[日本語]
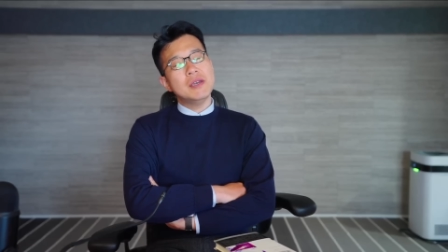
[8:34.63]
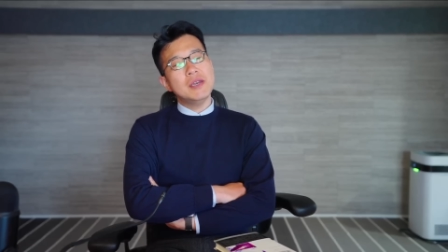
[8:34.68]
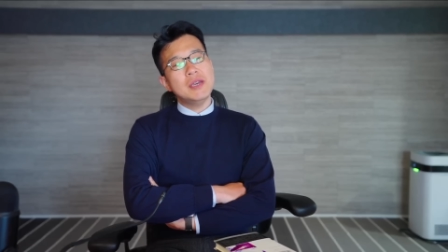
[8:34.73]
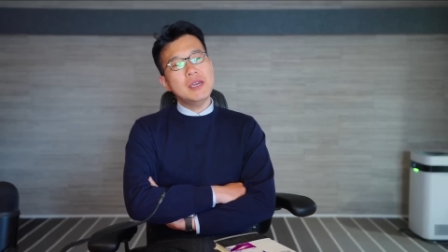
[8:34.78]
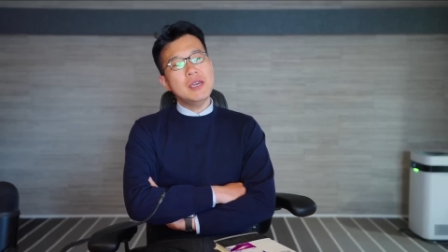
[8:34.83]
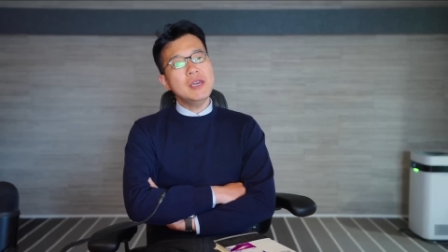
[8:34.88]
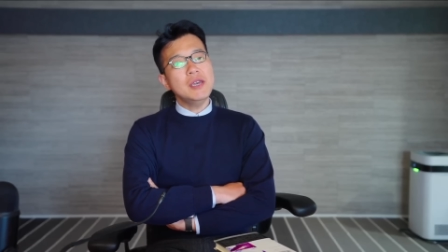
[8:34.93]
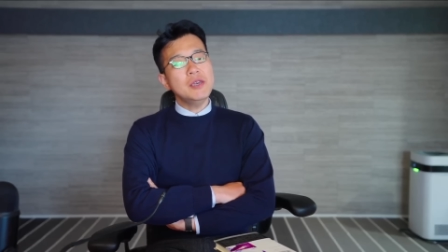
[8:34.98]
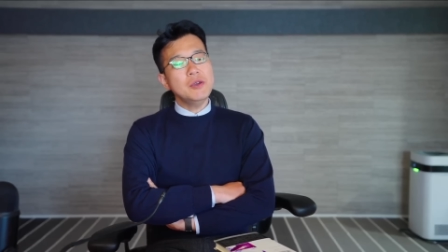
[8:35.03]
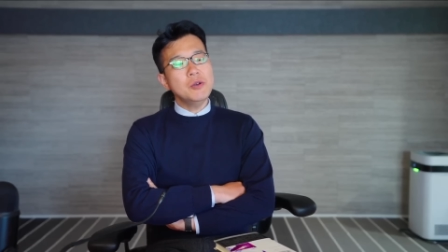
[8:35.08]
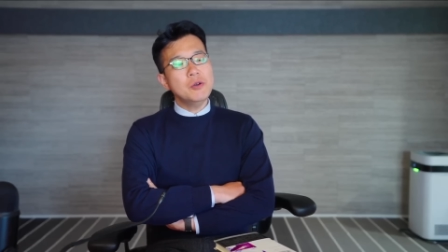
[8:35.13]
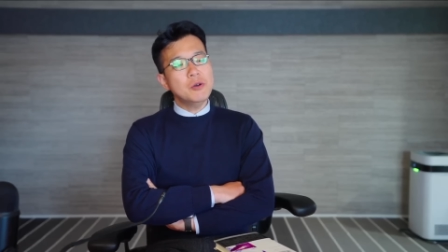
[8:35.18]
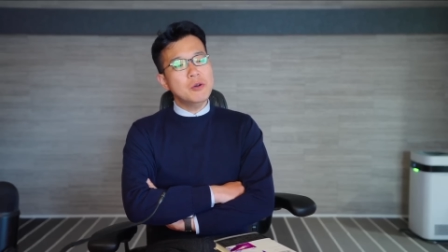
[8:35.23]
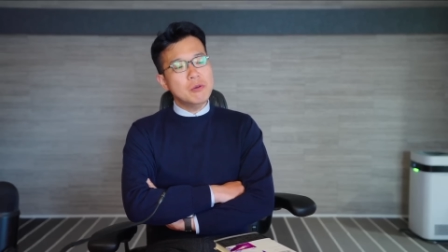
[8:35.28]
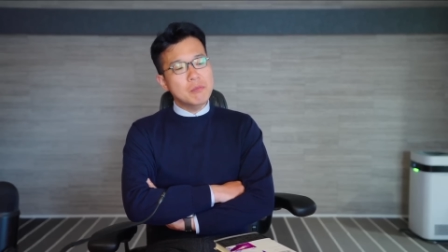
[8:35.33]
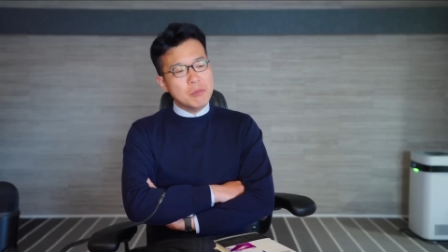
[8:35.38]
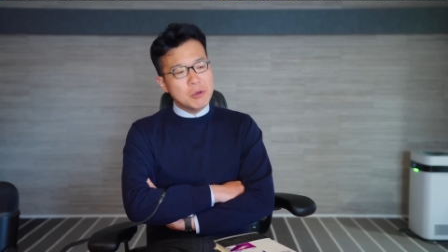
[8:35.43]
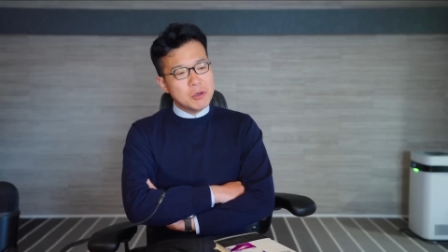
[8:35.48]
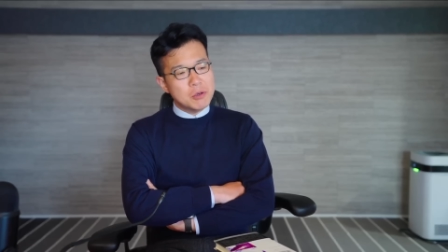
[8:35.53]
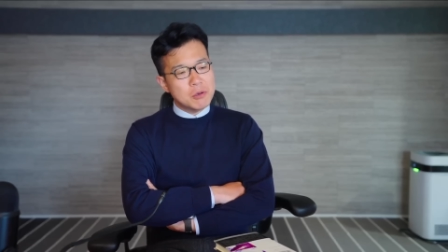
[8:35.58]
栄
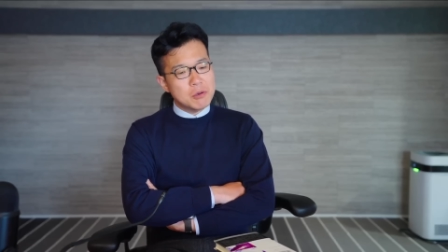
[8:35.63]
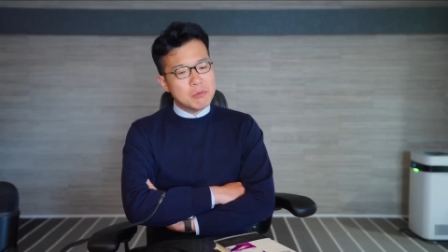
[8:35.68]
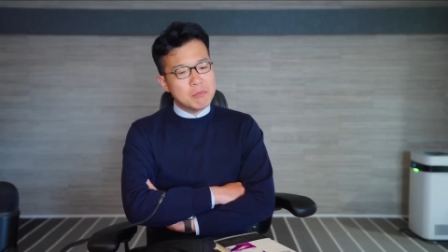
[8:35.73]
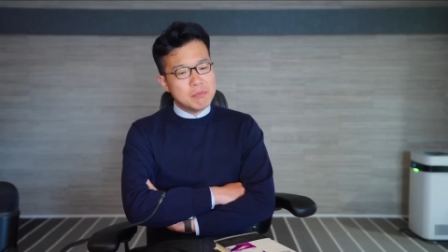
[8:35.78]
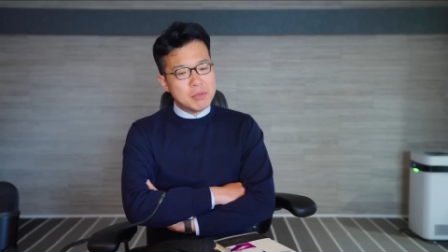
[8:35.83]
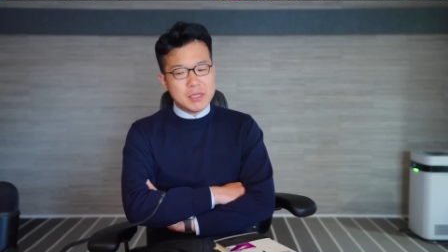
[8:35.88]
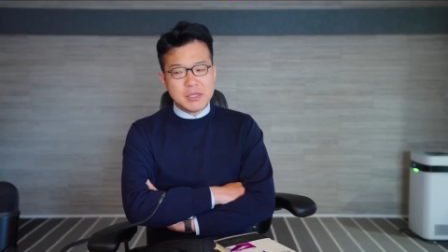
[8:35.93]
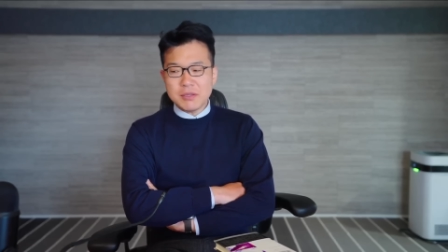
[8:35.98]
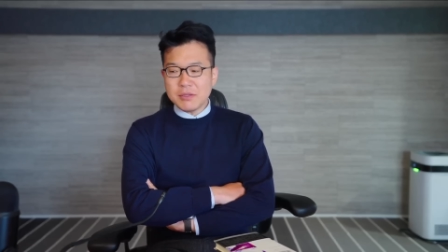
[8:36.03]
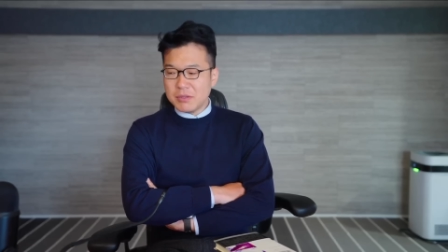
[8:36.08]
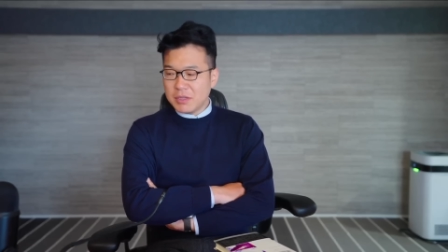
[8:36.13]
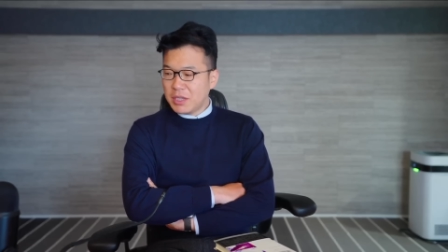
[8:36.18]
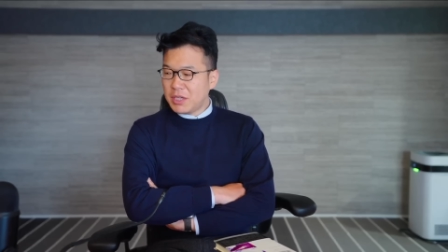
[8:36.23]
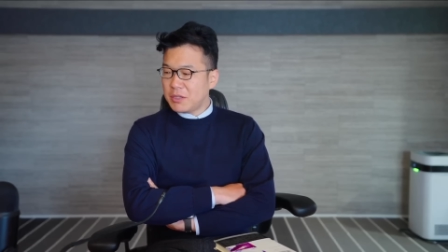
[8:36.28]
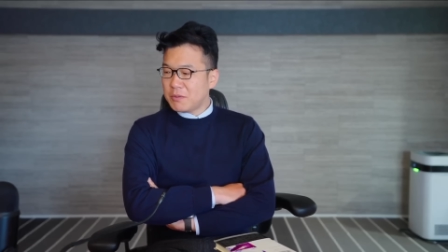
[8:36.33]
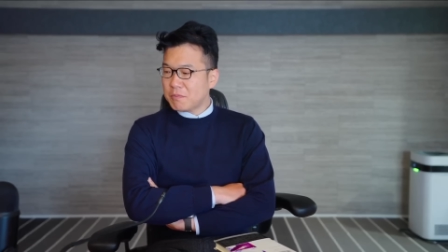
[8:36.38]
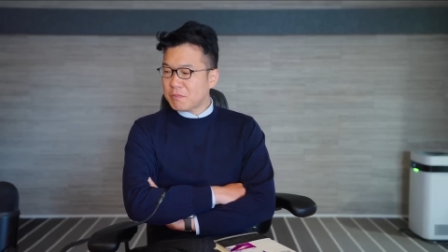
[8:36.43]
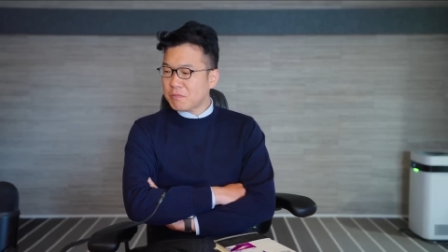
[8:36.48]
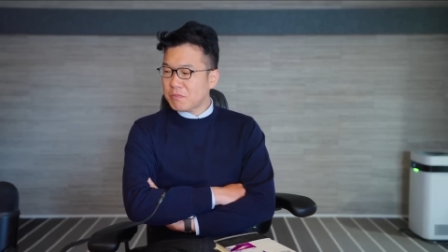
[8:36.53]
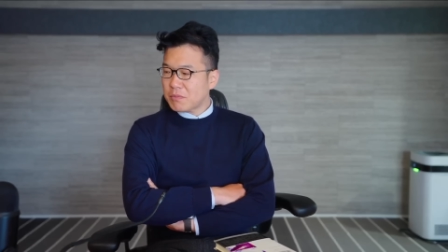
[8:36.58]
養も別
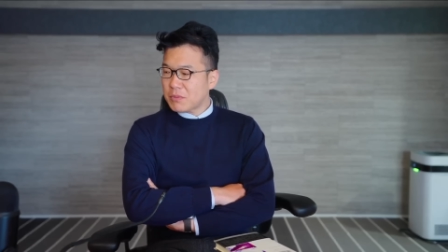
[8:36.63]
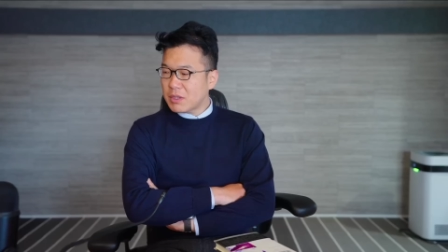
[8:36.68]
に